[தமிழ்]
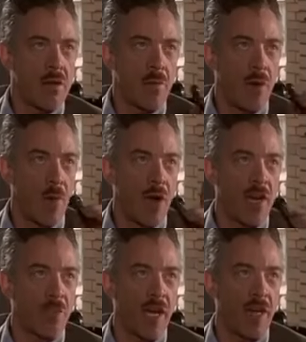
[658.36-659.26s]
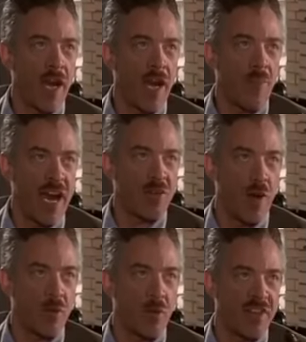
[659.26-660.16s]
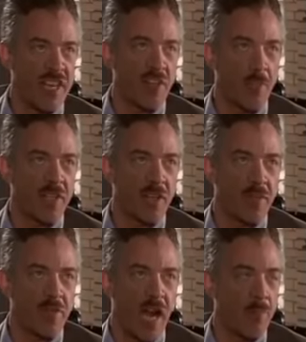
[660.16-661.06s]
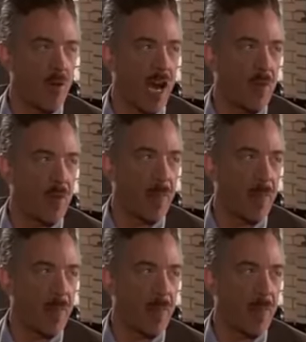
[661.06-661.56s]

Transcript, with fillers: நாளை காலையில முதல் பக்கத்துல ஸ்பைடர்மேனோட புது படம் வரணும் கான்வே விளம்பரத்தை